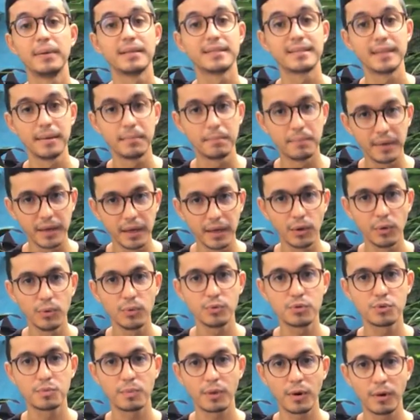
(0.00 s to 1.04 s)
percebeu
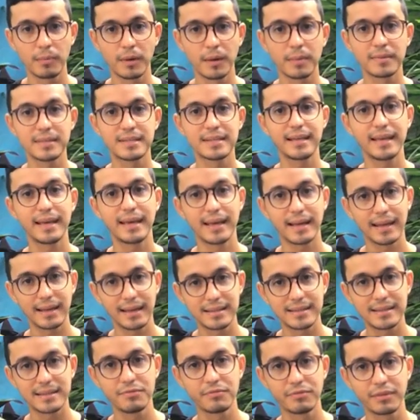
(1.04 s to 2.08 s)
os problemas que
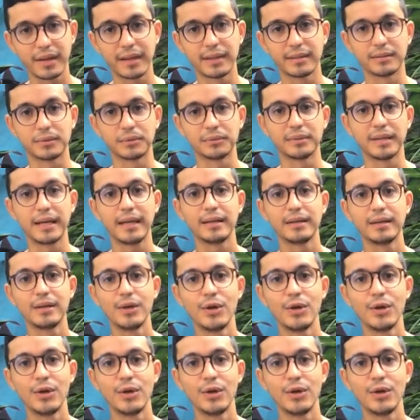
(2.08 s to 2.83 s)
elas enfrentam, né?